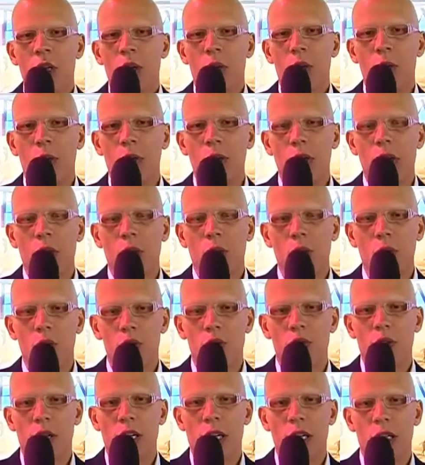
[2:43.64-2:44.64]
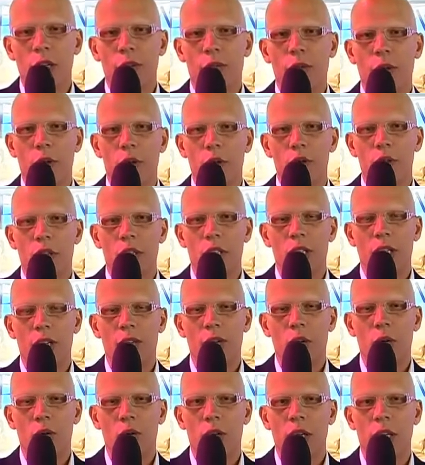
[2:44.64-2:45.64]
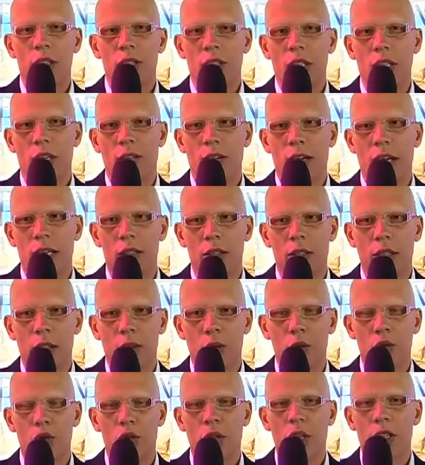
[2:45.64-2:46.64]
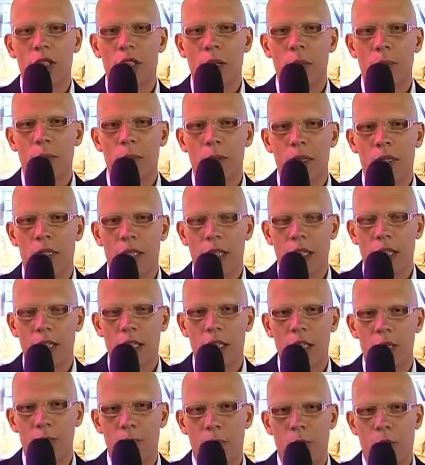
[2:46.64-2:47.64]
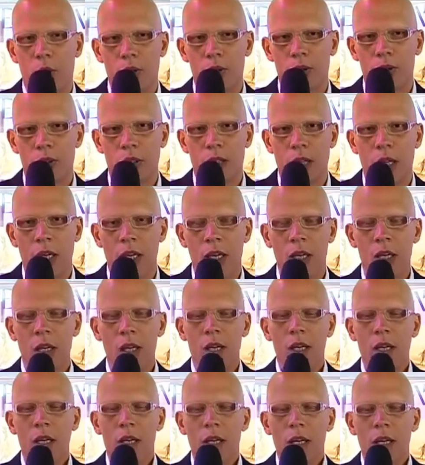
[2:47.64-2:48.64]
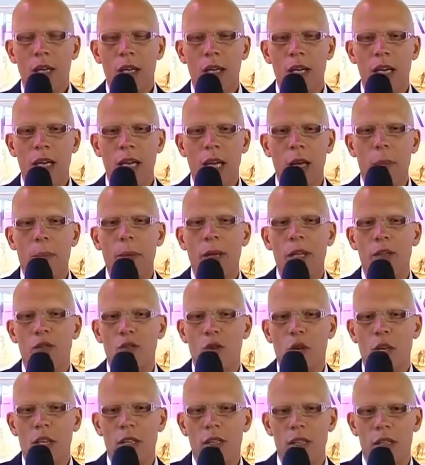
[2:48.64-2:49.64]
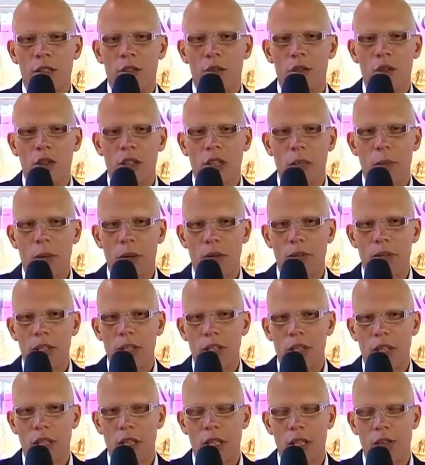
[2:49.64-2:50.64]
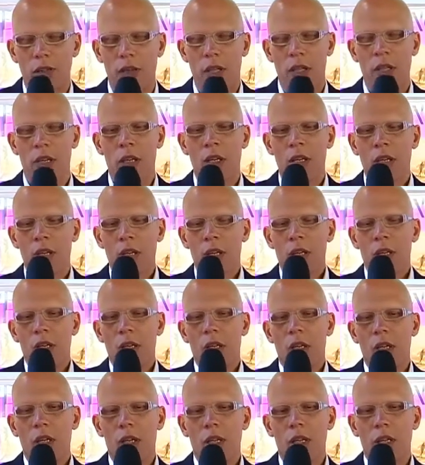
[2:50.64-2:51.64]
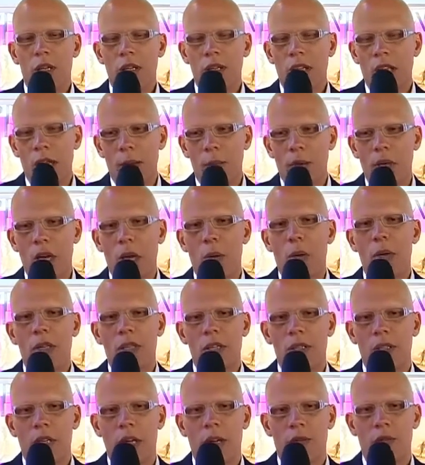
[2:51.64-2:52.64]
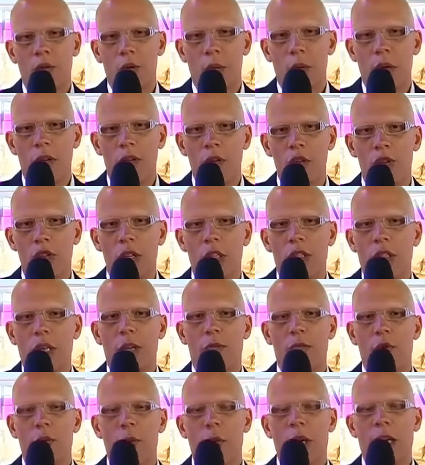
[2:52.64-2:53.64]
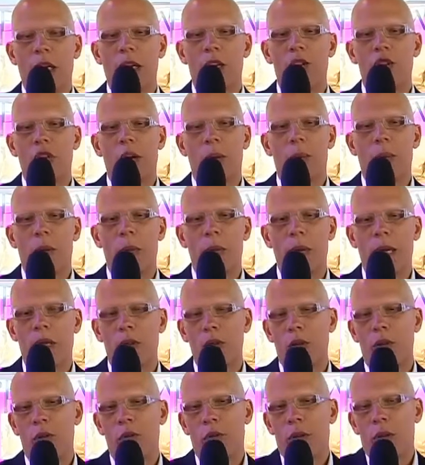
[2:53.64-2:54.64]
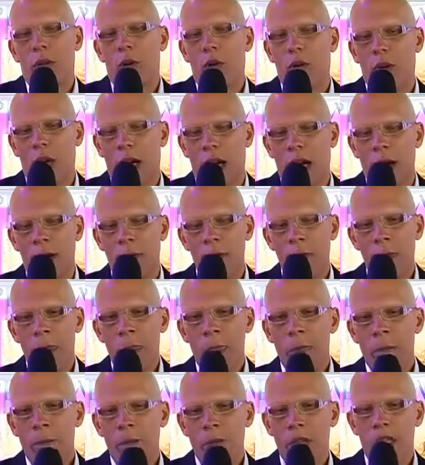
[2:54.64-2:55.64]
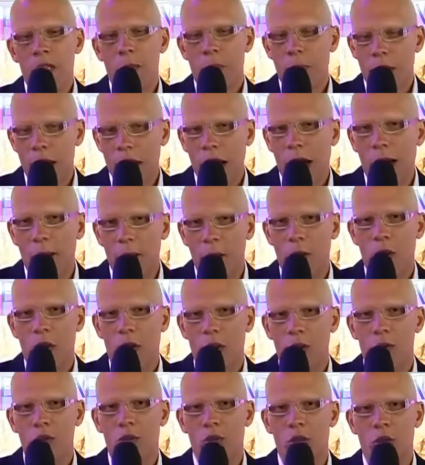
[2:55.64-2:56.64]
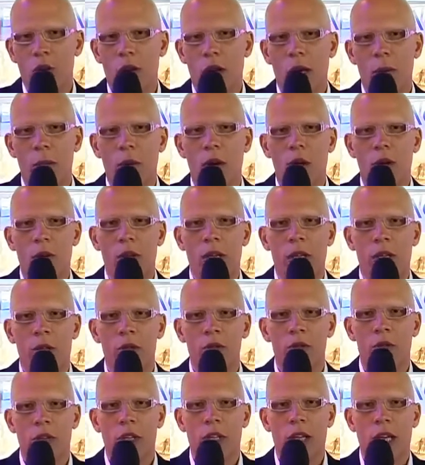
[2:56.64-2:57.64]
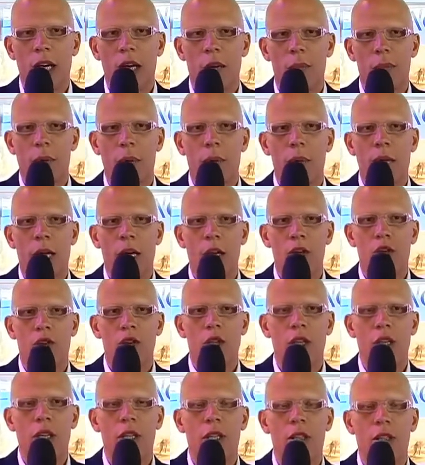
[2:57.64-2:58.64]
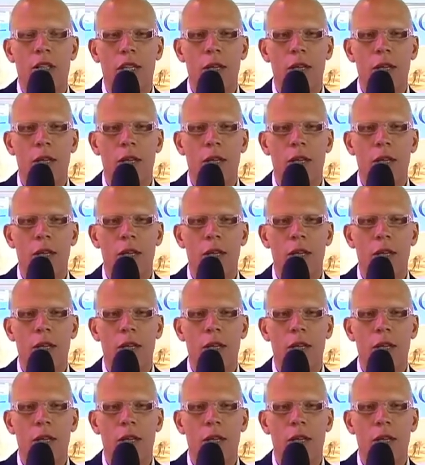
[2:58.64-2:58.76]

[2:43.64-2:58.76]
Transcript: quindi conoscere la difficoltà di avere un cliente davanti, conoscere le tempistiche di risposte, eh, la personalizzazione dei preventivi. Eh, riteniamo che questa sia la formula vincente, la formula che ci ha premiato finora e speriamo che, che continuerà a premiarci nel